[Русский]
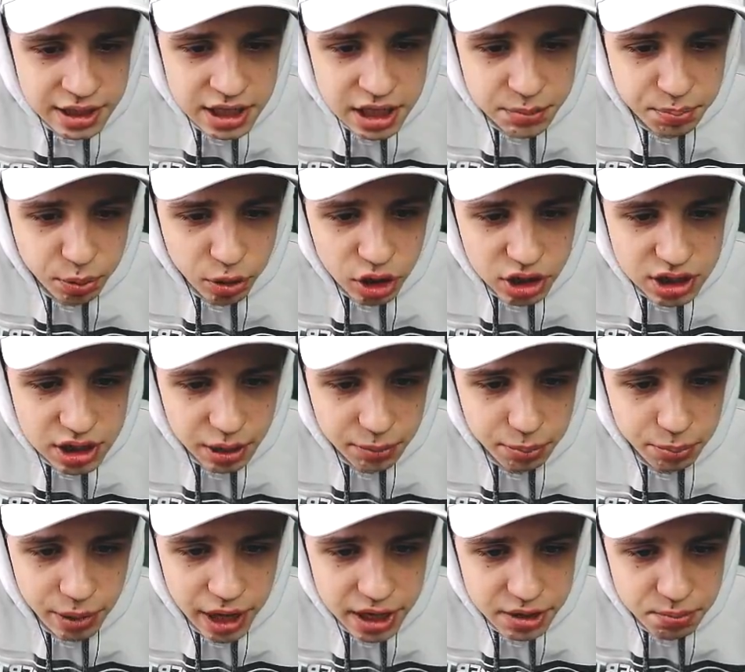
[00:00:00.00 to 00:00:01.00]
Их просто,
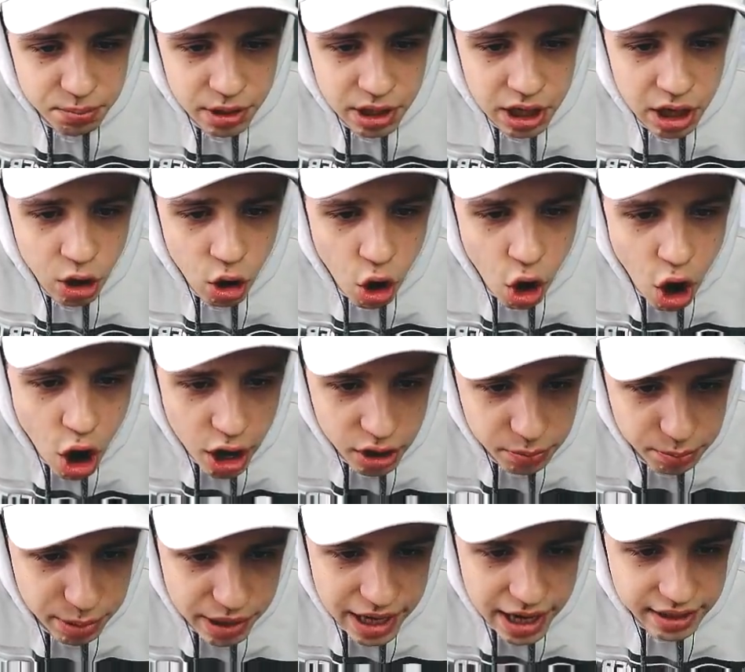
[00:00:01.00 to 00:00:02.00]
блядь,
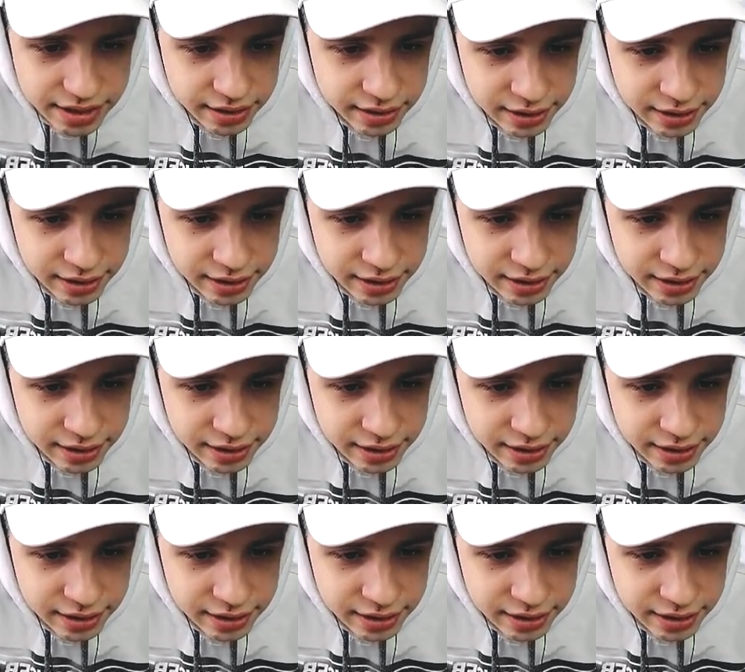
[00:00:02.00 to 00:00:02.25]
миллион, блядь!